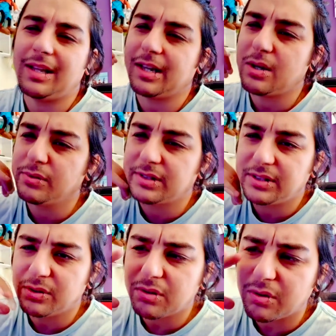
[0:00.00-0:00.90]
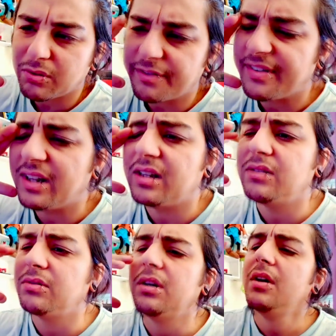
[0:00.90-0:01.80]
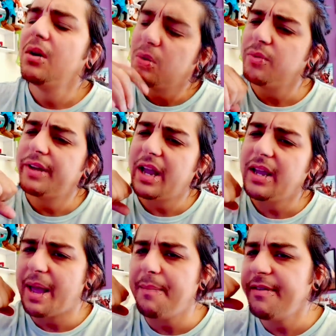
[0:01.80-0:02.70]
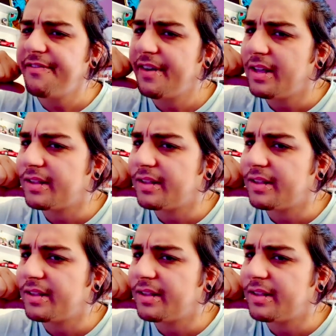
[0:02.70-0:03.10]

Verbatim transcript: Aqui é eu sinto que eu tô falando com quem quer me ver, tá